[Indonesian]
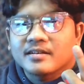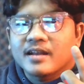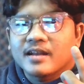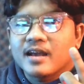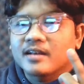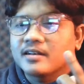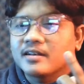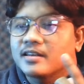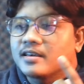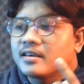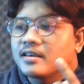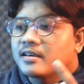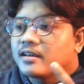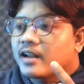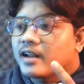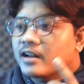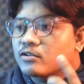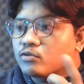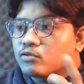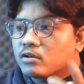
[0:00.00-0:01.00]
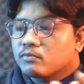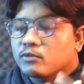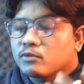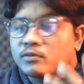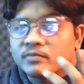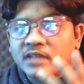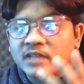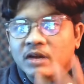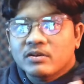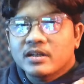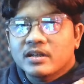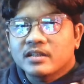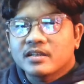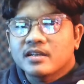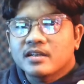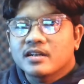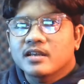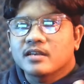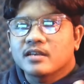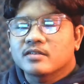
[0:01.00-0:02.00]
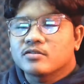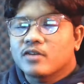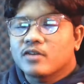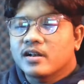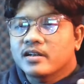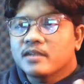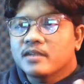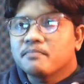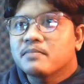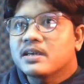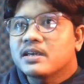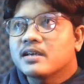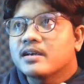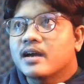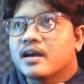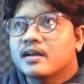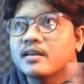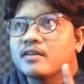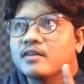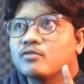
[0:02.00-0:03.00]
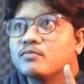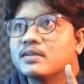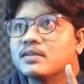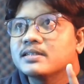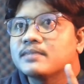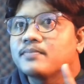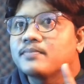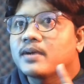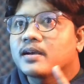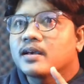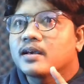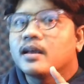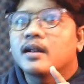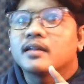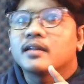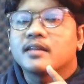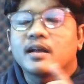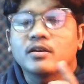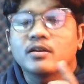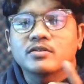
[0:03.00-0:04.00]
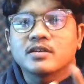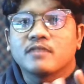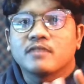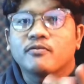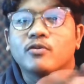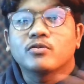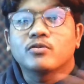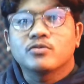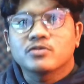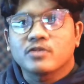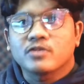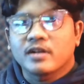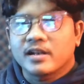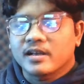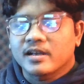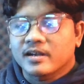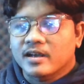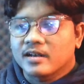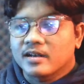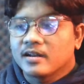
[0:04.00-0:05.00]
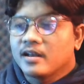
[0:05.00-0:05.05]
Nah di great sword belum tahu nanti ini soalnya pinggangnya aku masih pakai rata loh sudah fokus soalnya kan.